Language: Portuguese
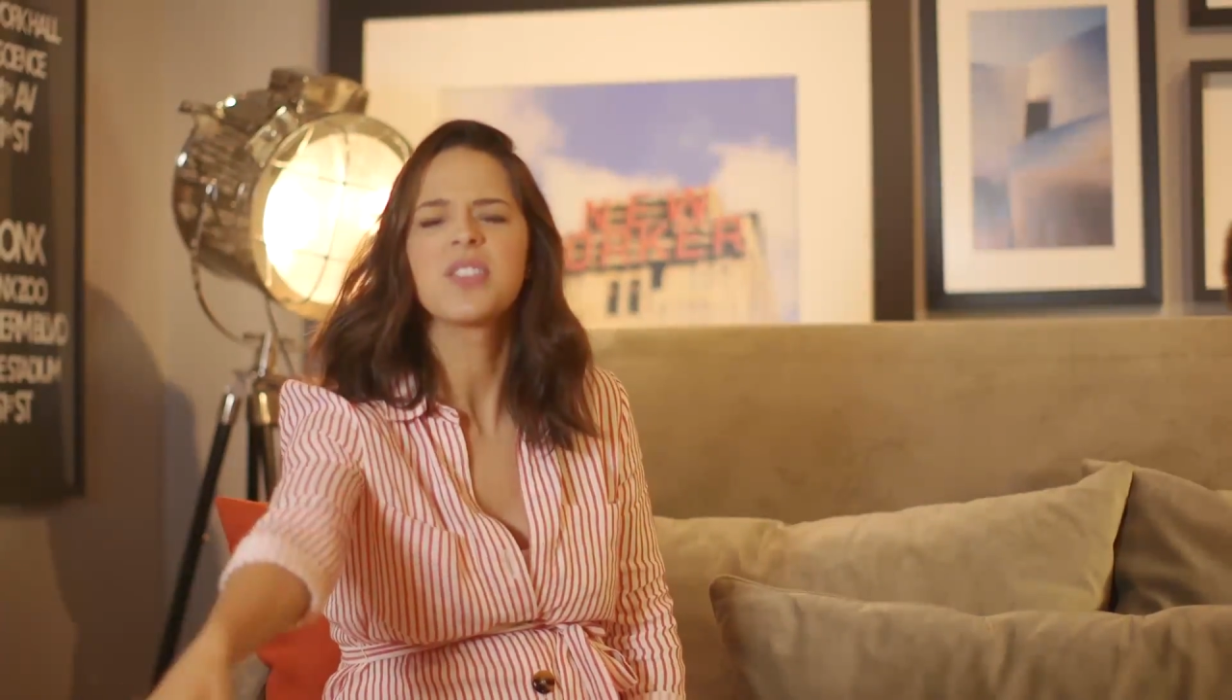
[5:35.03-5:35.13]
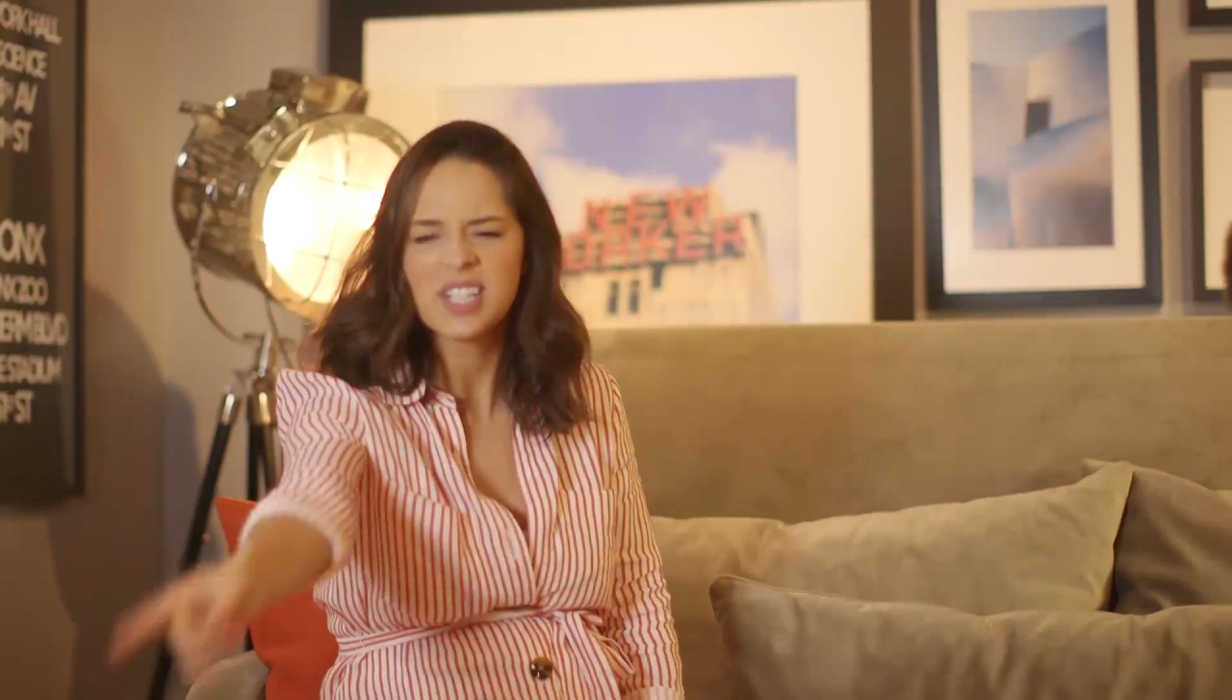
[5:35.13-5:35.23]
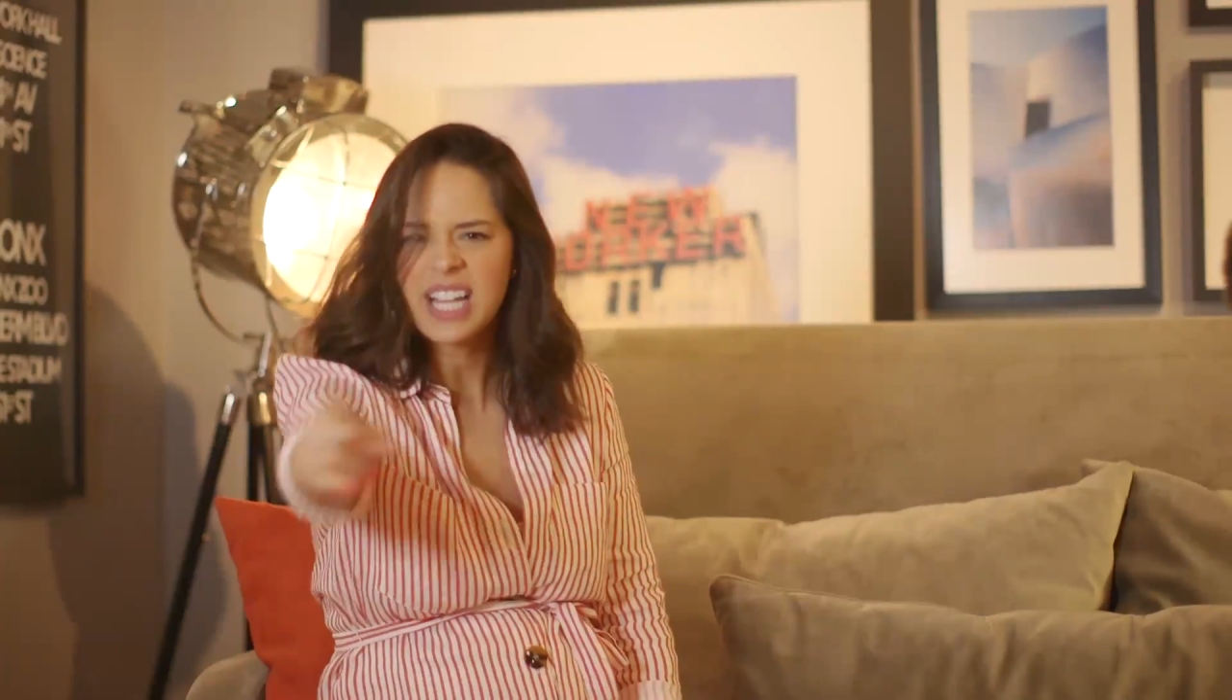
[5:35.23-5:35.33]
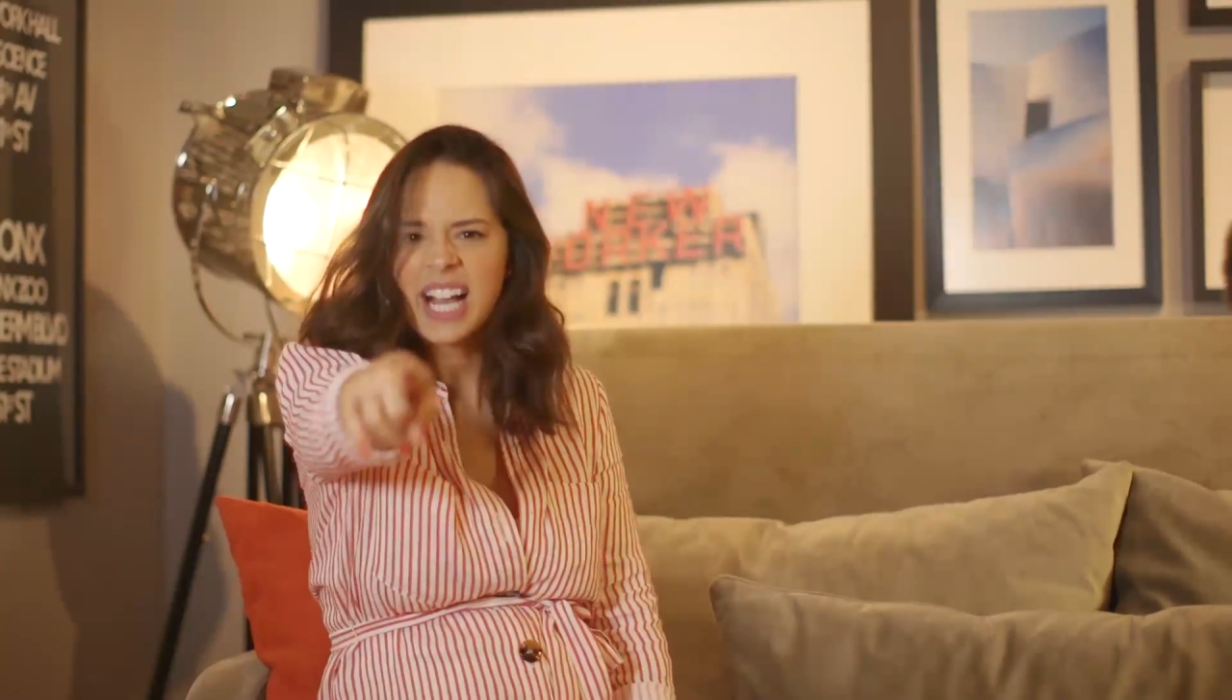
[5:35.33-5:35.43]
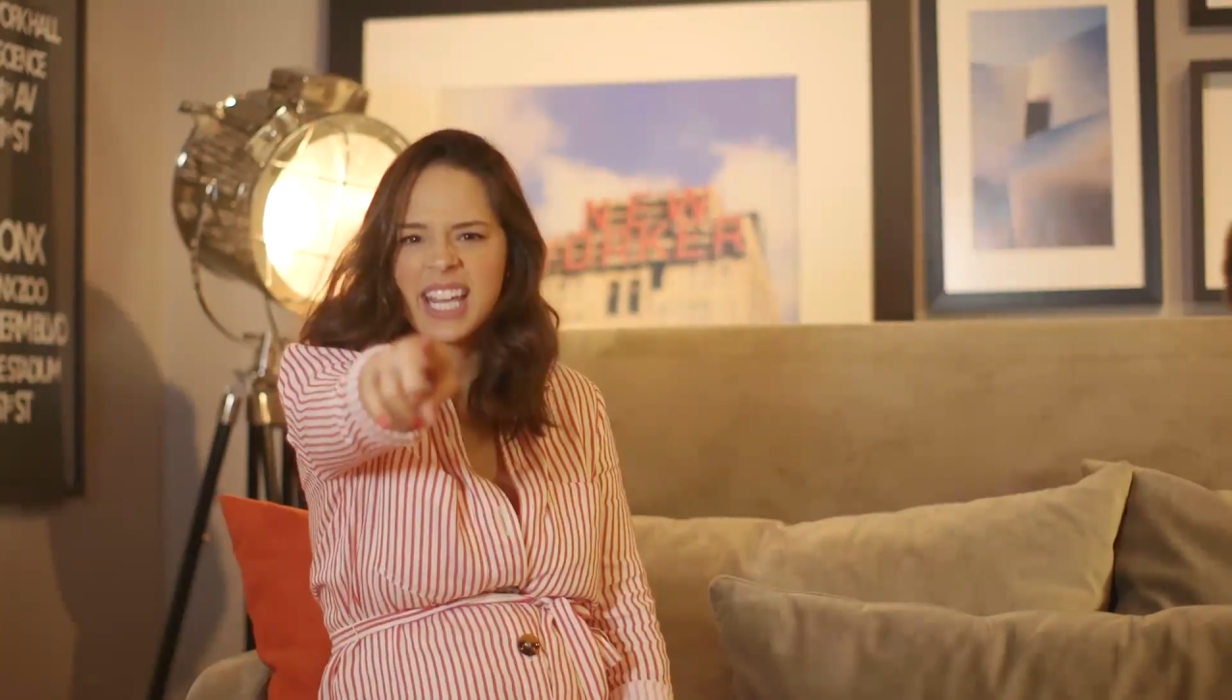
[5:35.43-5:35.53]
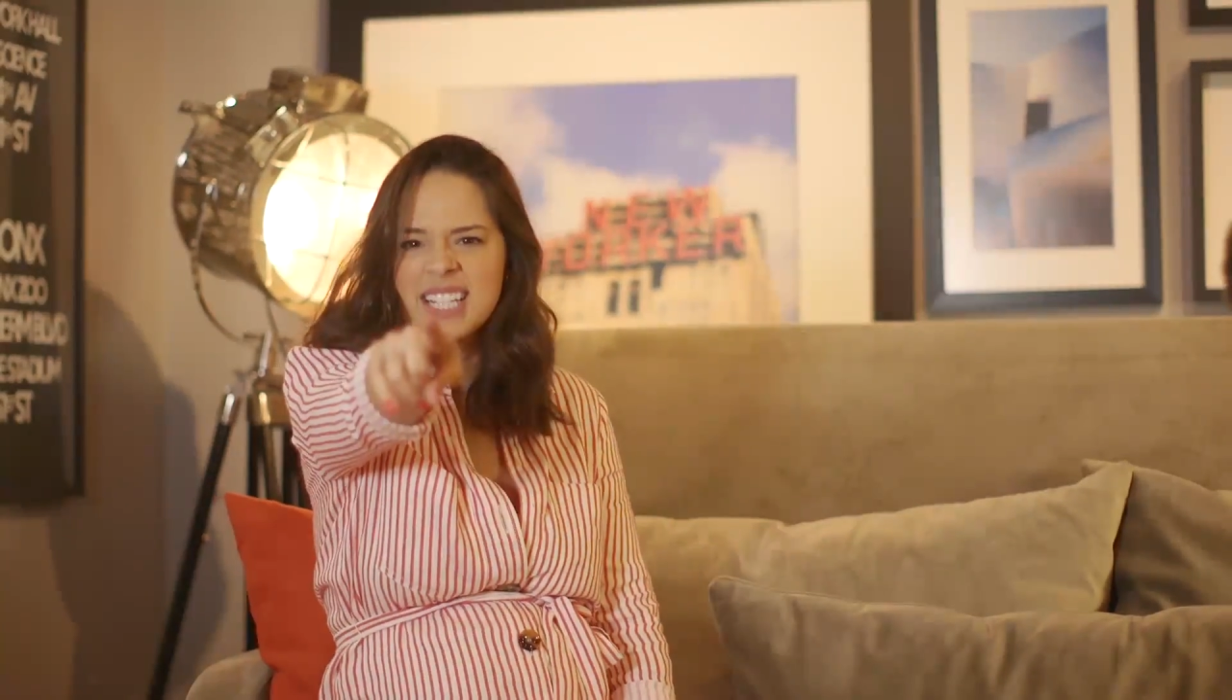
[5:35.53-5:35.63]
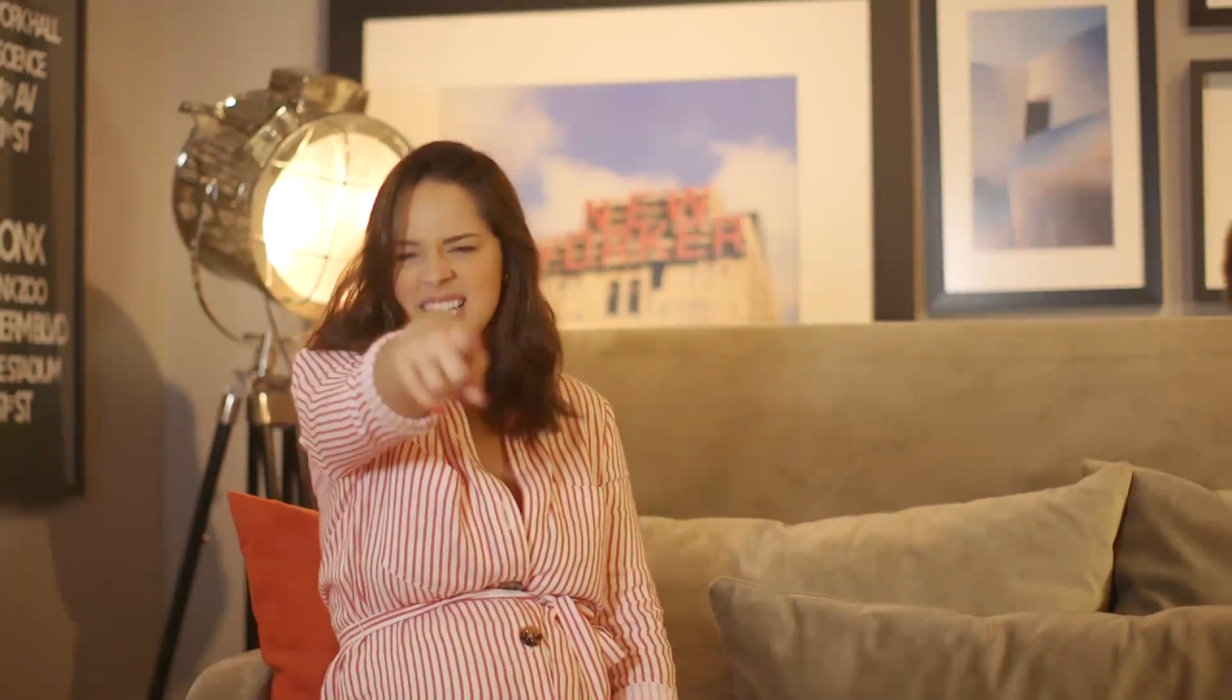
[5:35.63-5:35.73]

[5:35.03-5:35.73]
Você tá aqui?